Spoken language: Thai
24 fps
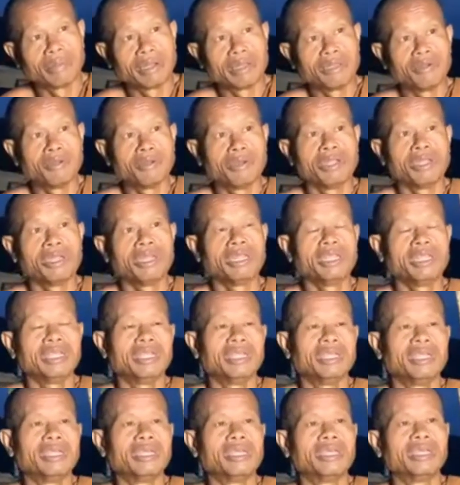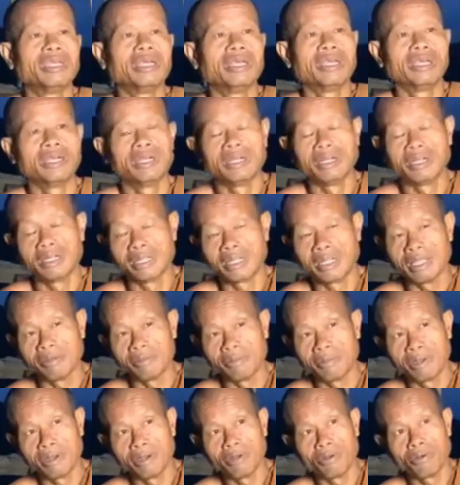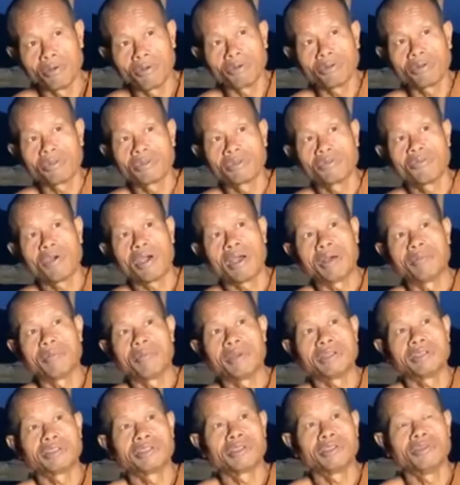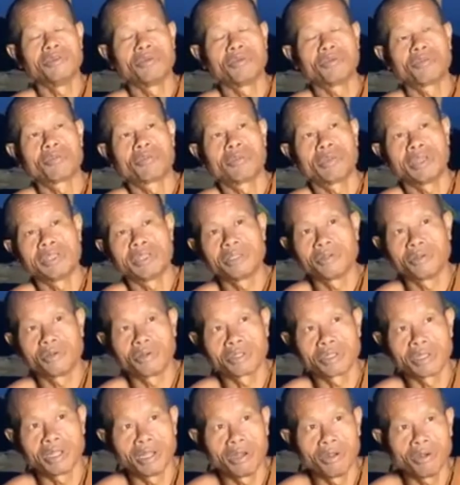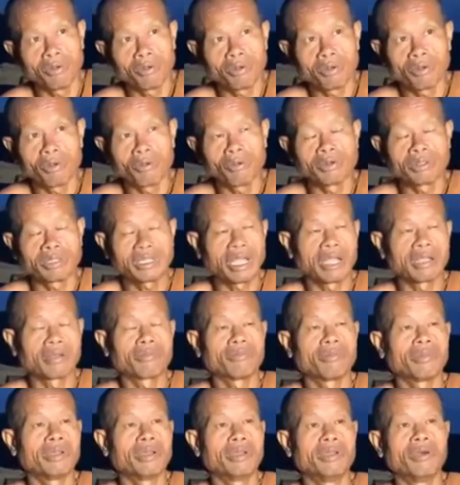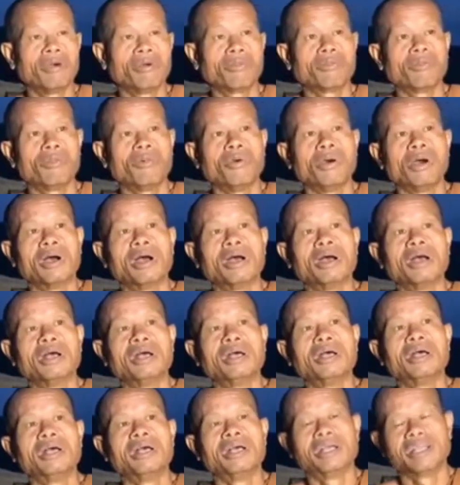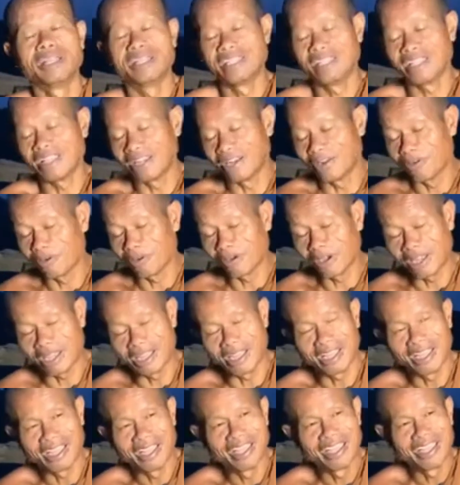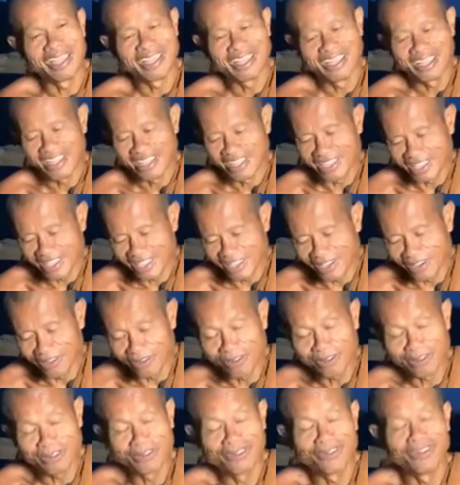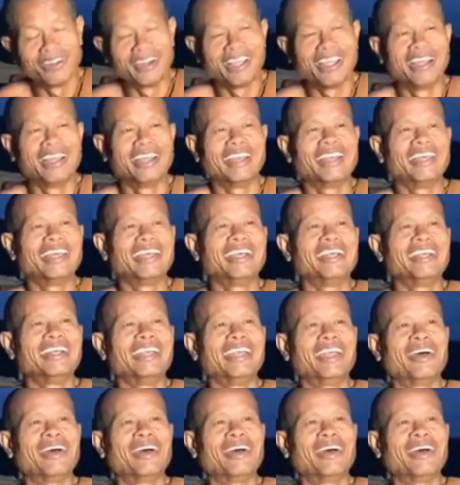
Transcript: มันมันอยู่ที่นี่เอออย่าไปหลงว่ามันสนุกเป็นสุขอย่าหลงกงจักเป็นดอกบัวให้อย่าหลงนะอย่าหลงตรงนั้น